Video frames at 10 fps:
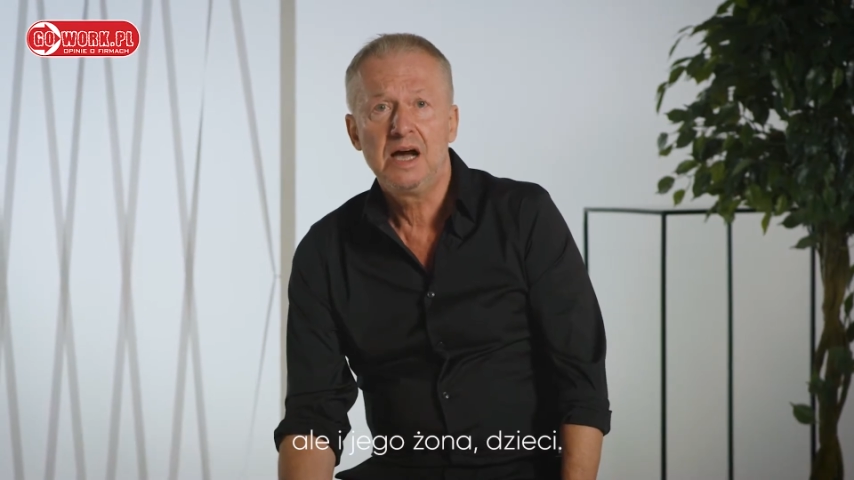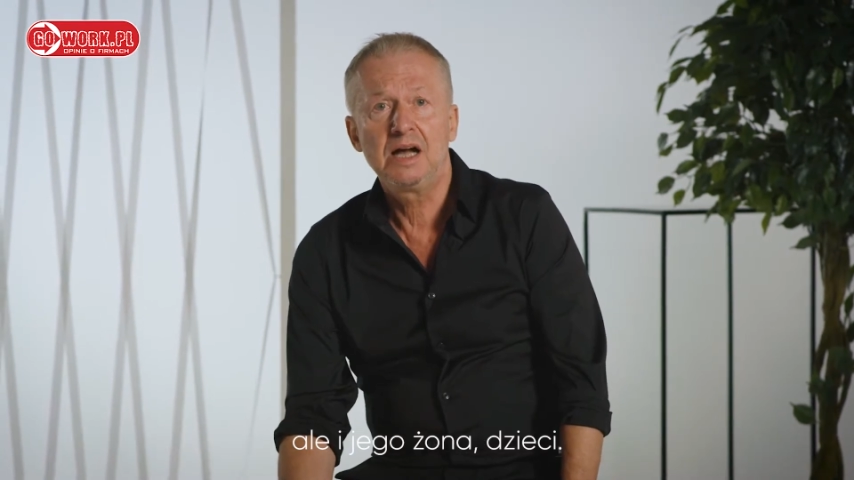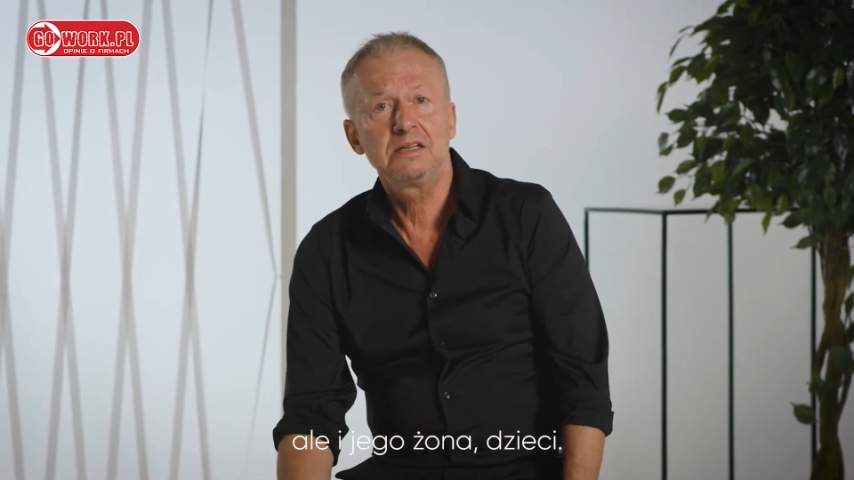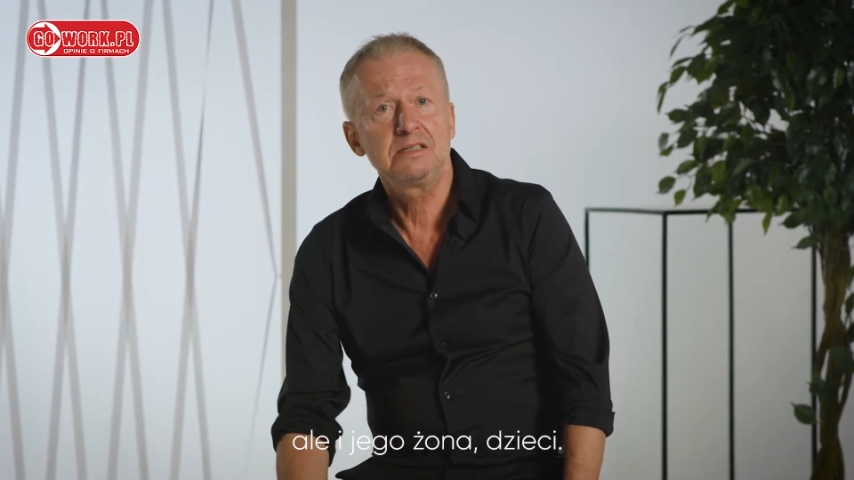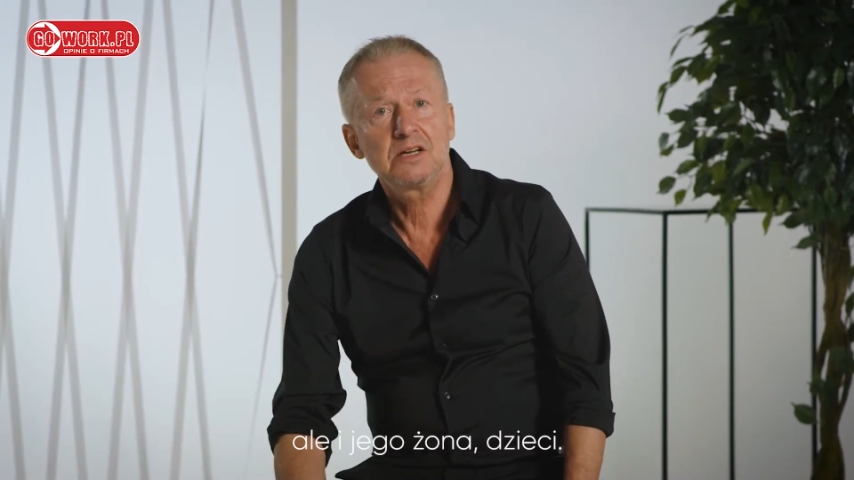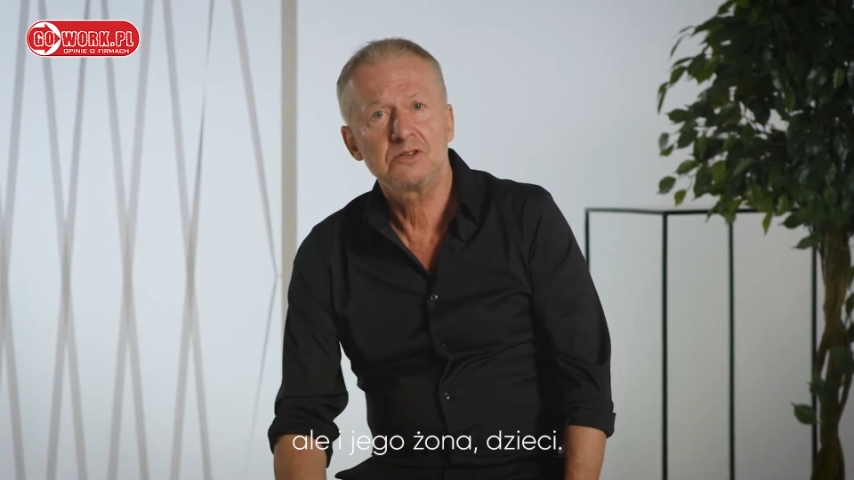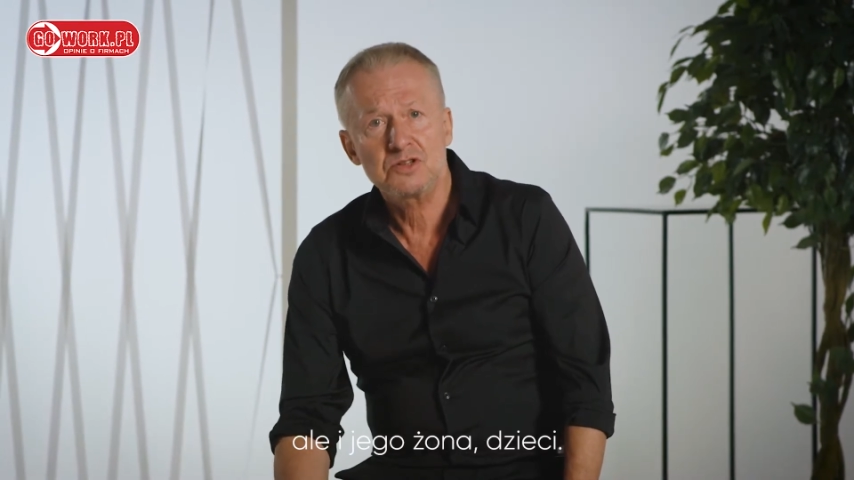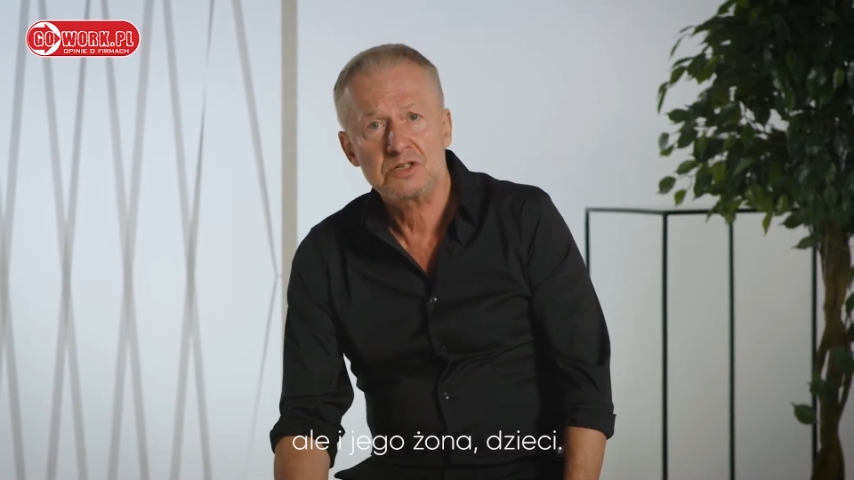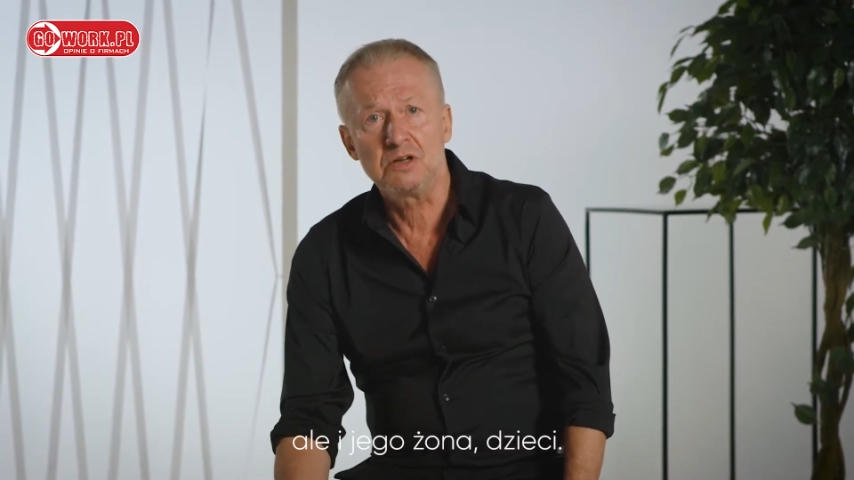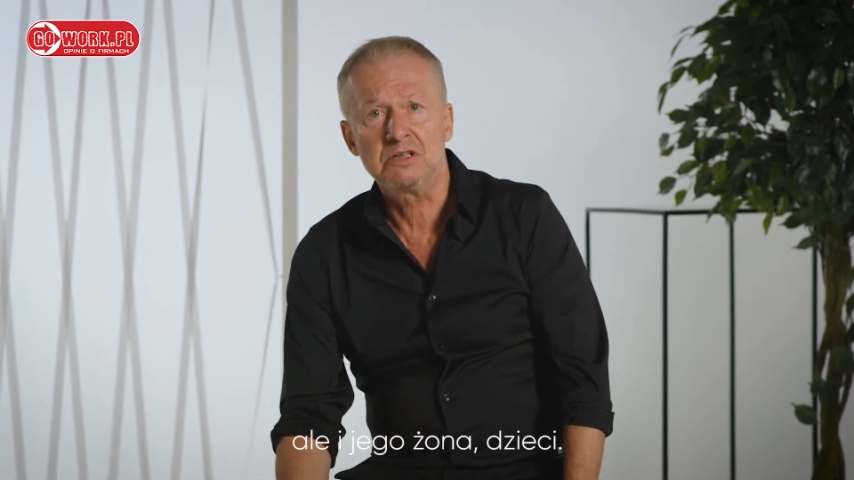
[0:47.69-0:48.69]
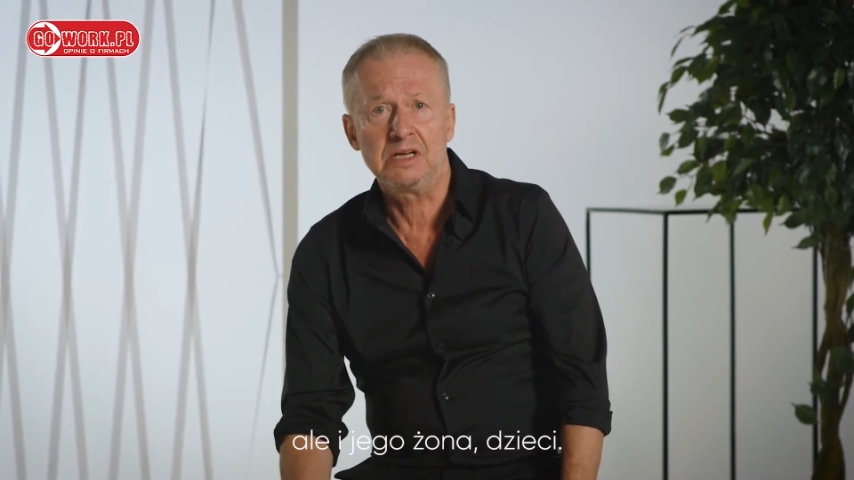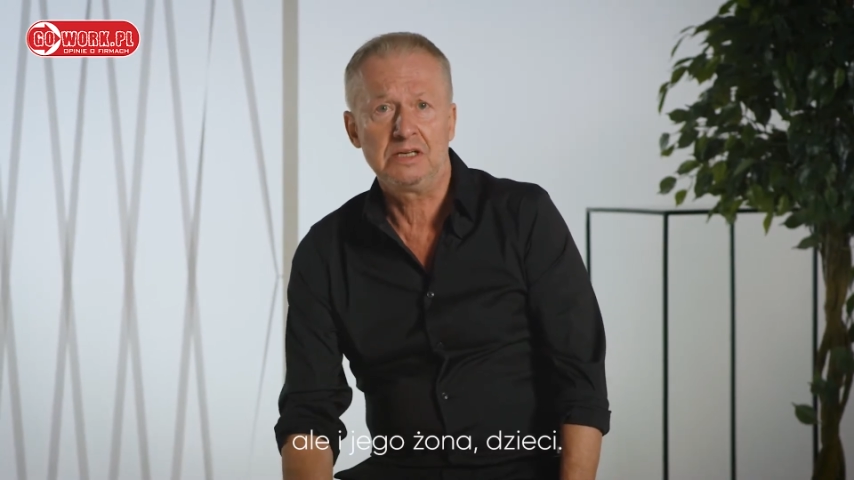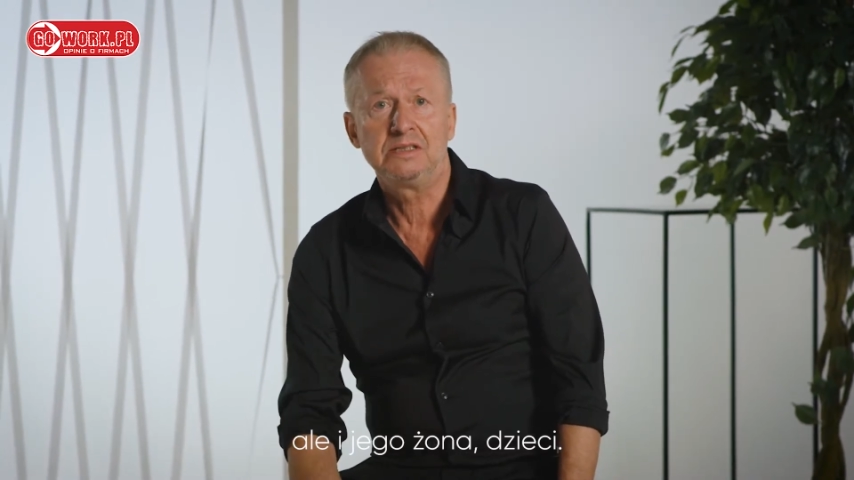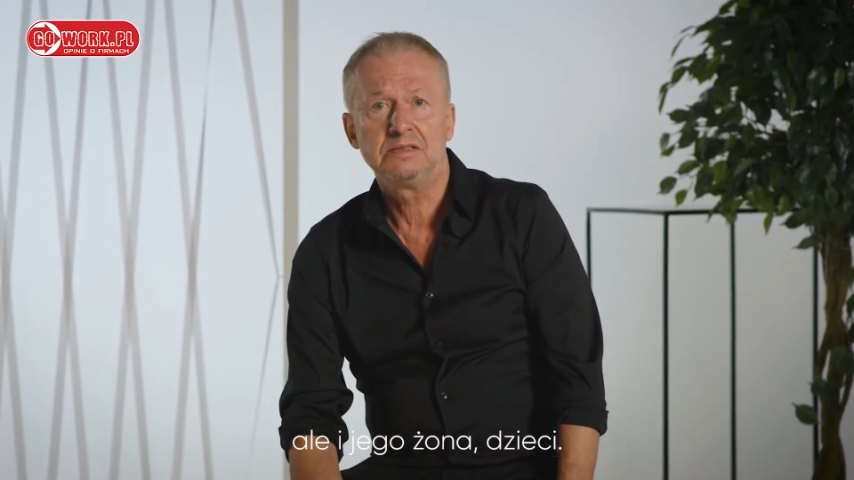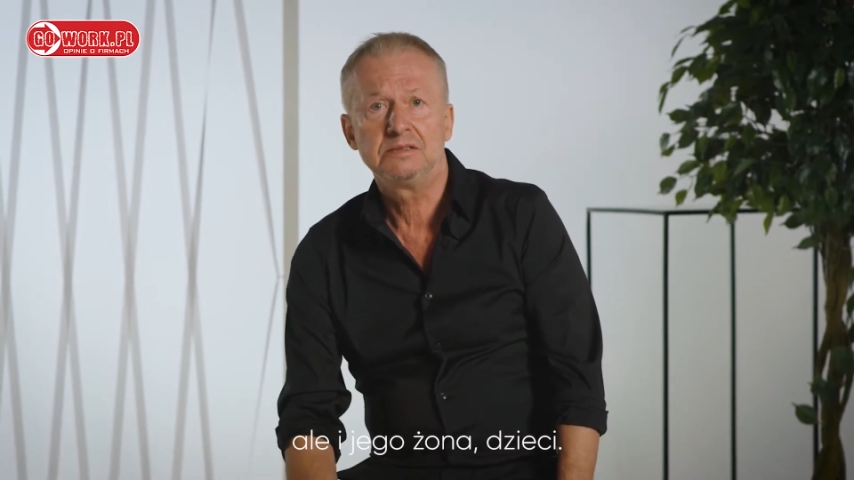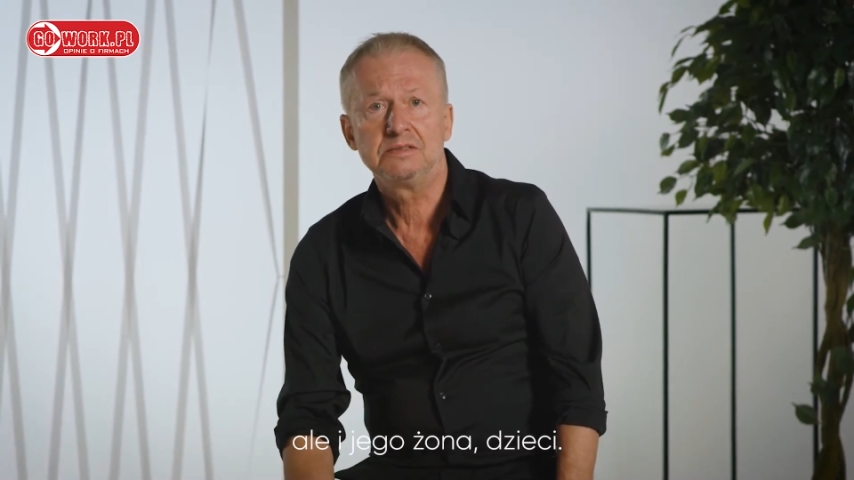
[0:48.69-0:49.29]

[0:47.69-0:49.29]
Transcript: ale i jego żona,